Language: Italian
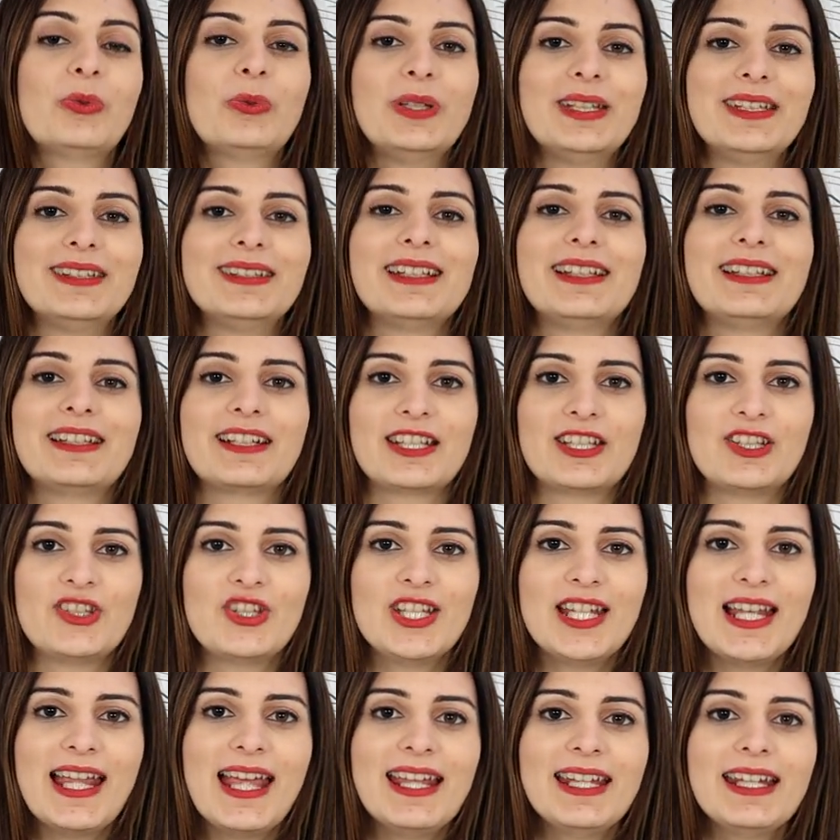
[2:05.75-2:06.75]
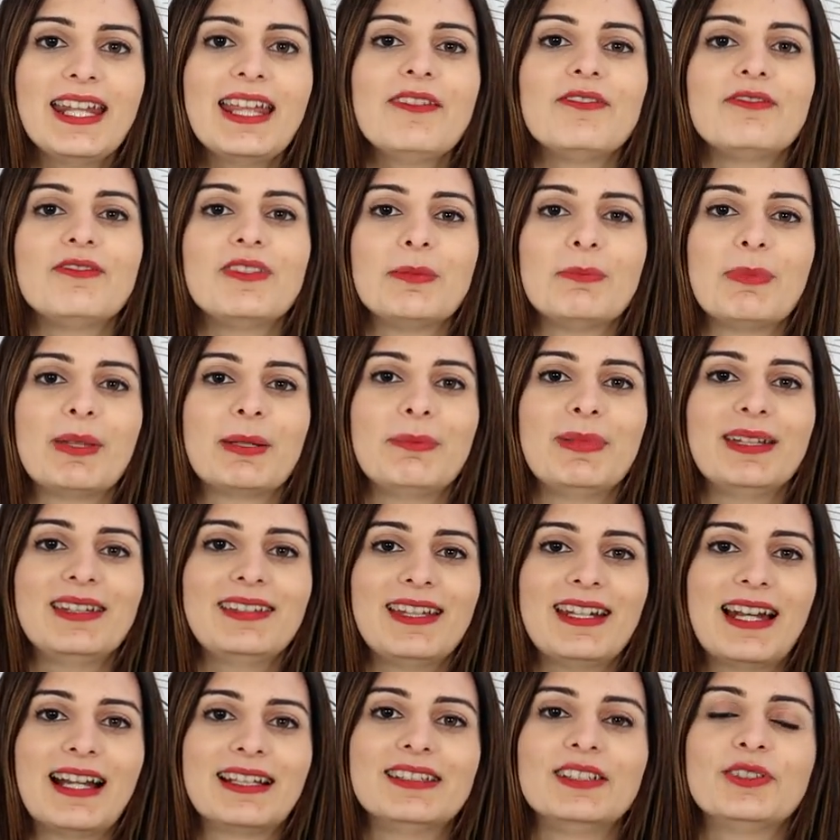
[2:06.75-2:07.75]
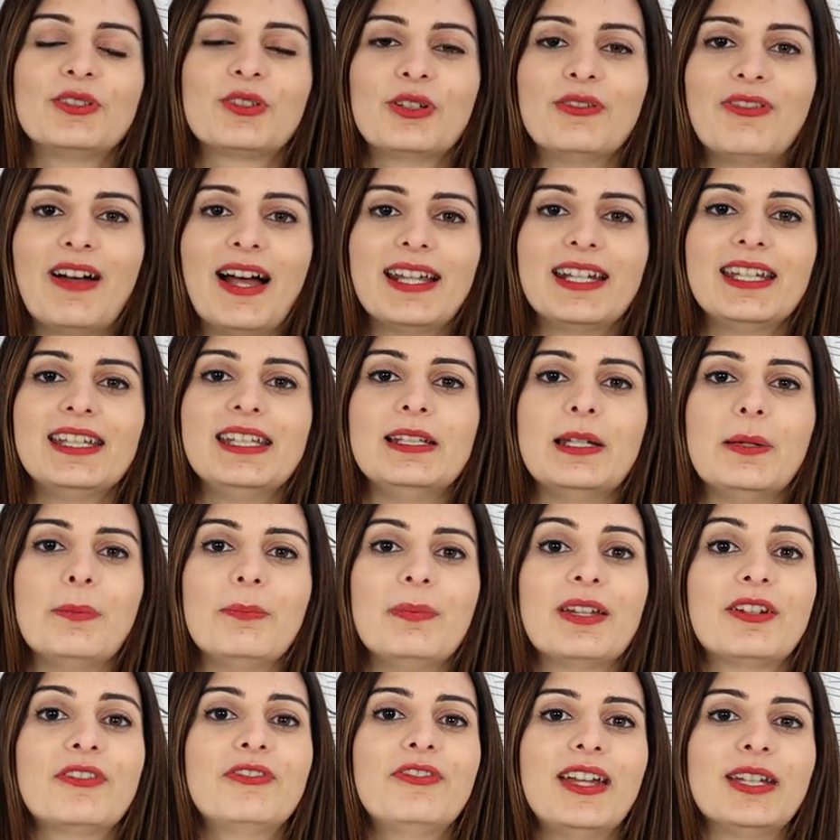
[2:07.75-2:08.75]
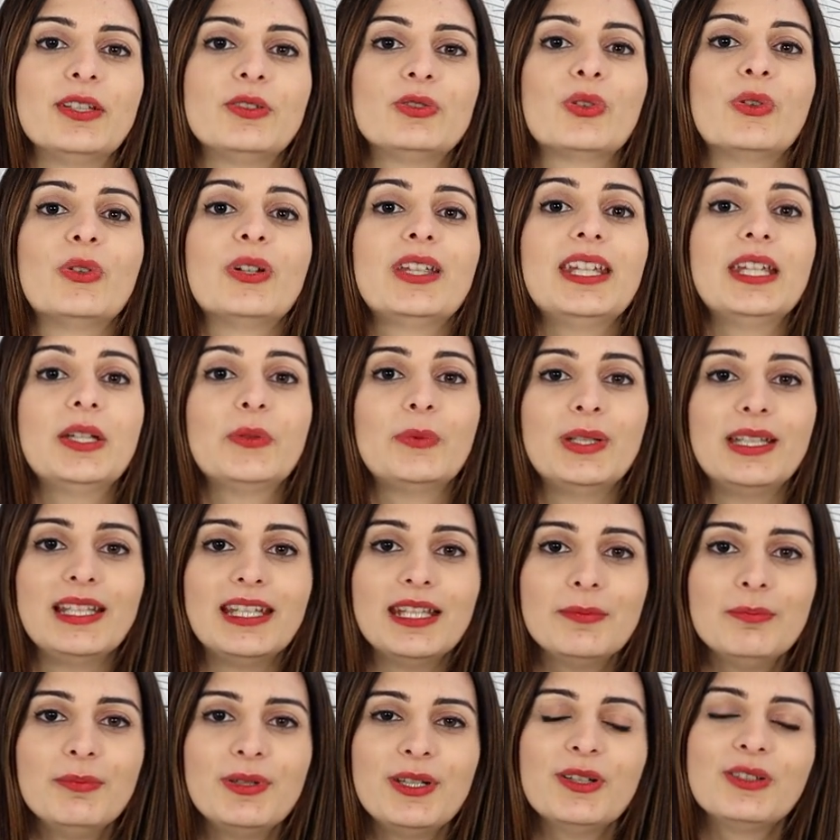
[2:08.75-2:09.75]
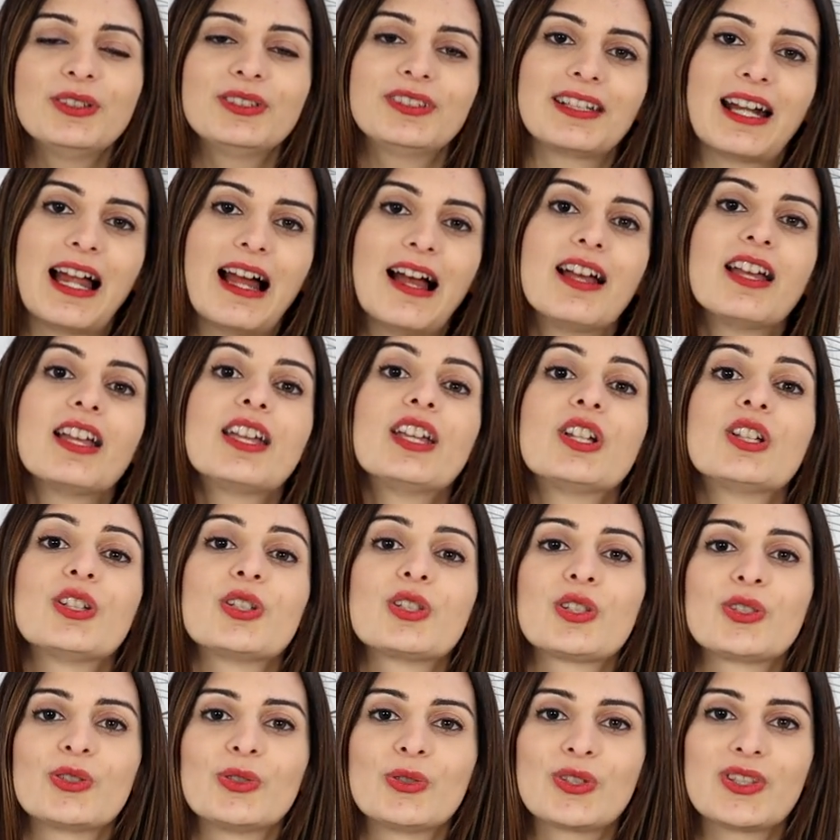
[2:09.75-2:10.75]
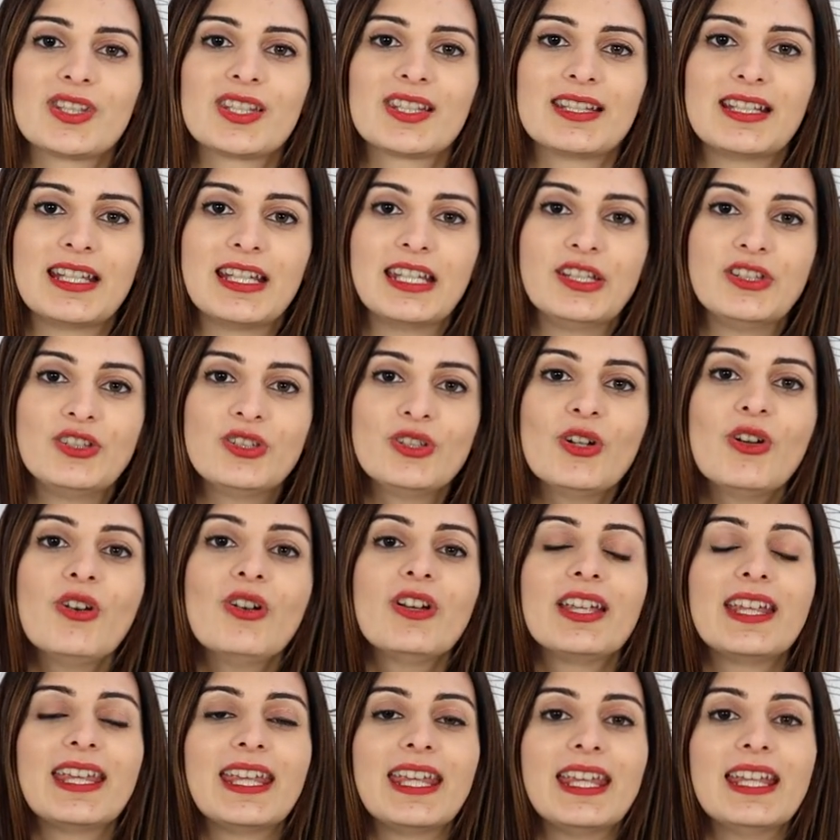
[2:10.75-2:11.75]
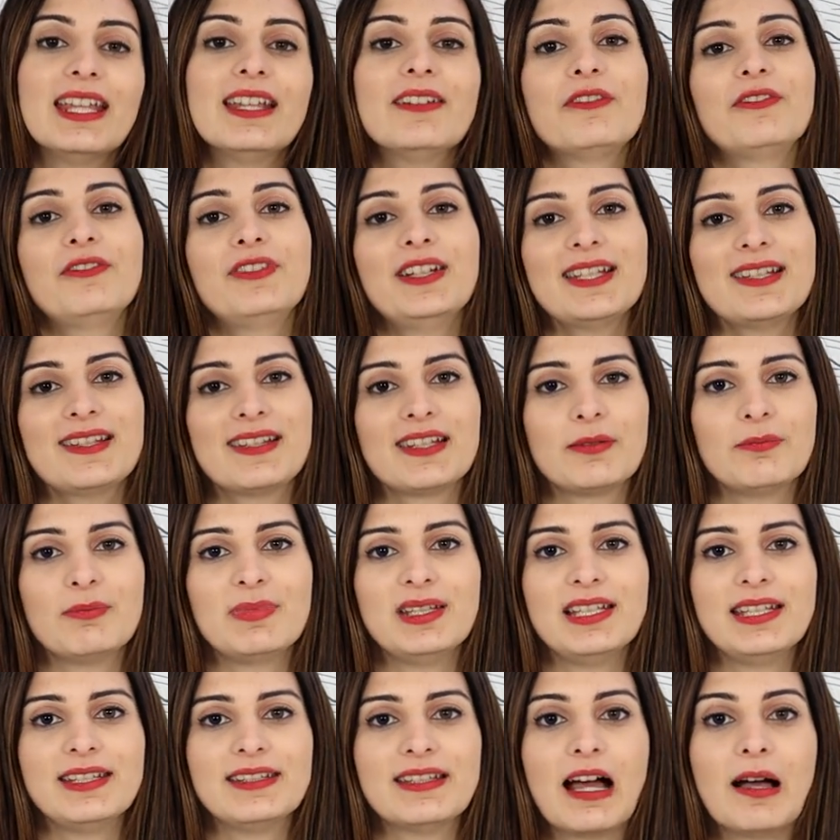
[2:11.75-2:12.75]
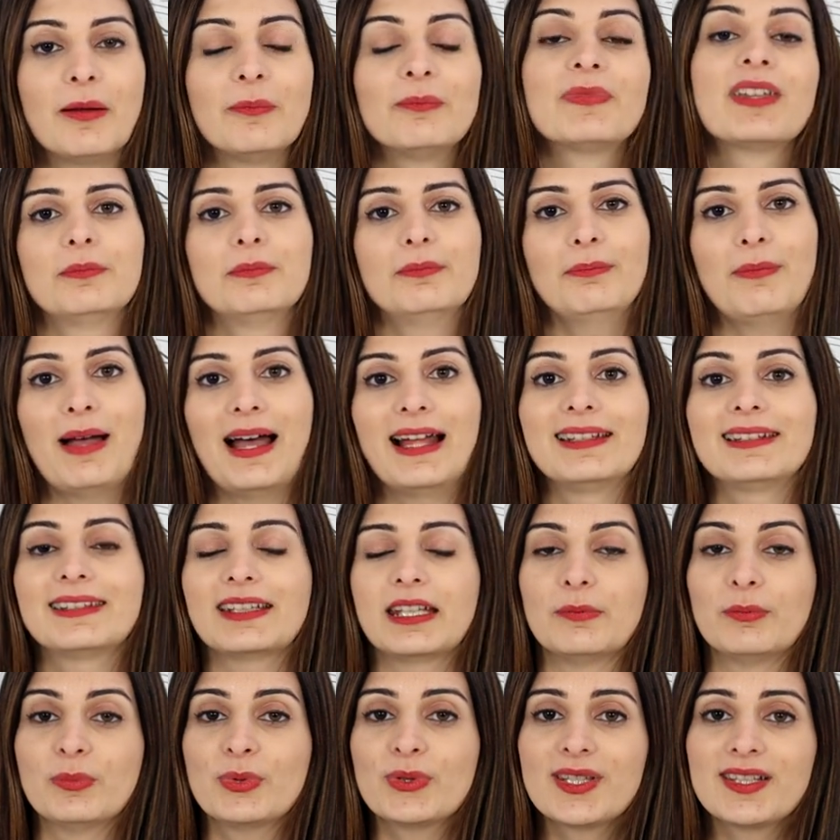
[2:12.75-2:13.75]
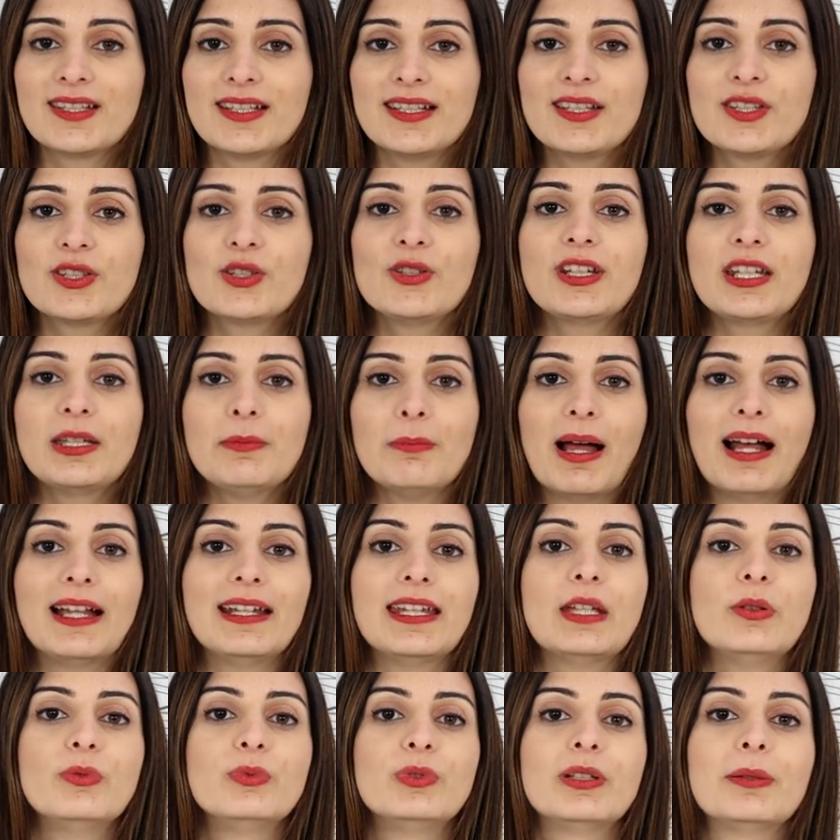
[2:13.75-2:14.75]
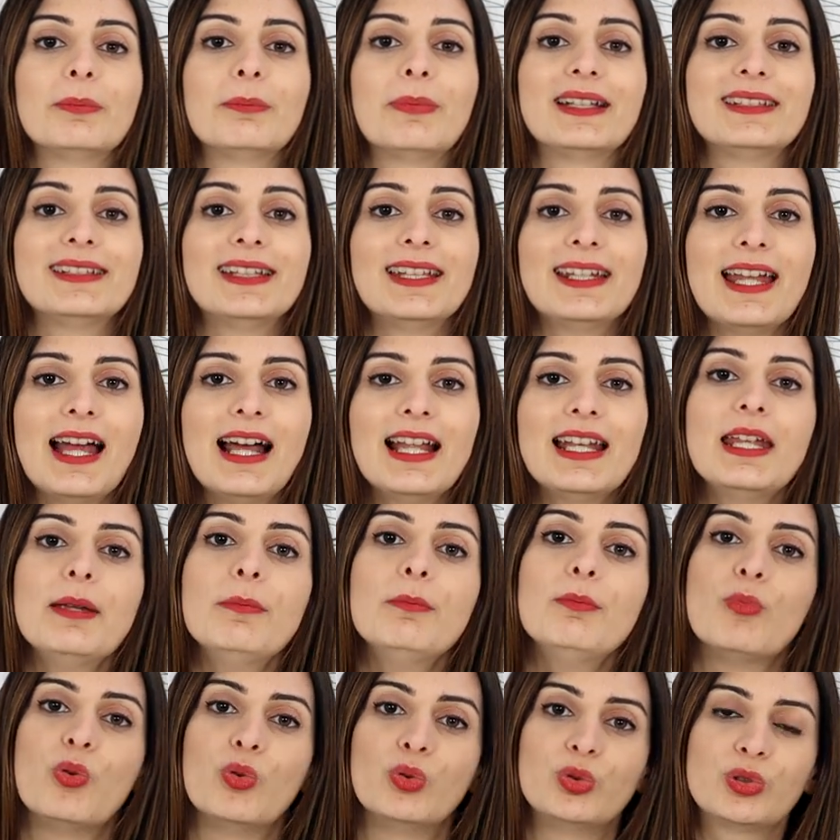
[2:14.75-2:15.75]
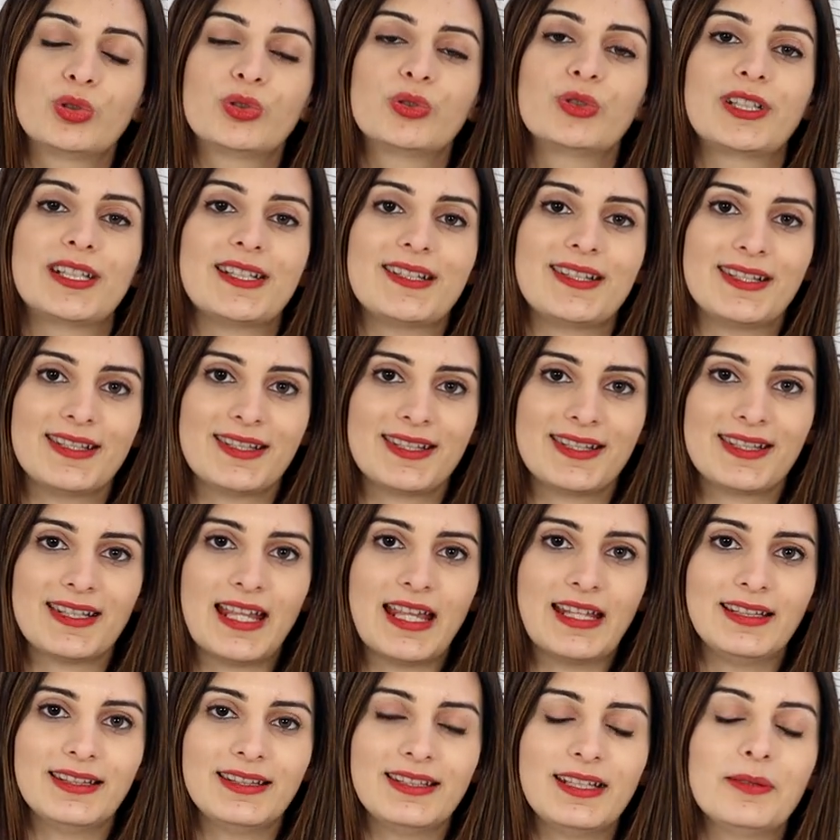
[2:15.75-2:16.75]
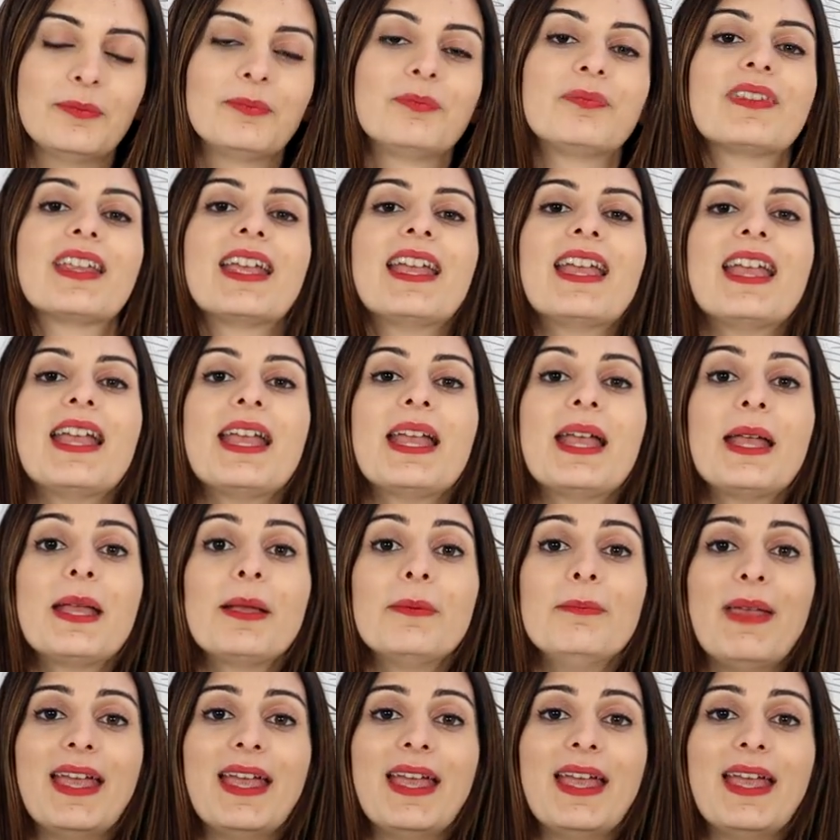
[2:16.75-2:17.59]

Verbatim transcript: Quindi il reggilene vi permetterà di trovare il perfetto equilibrio tra sostegno e flessibilità, ma al tempo stesso rimane un materiale molto resistente.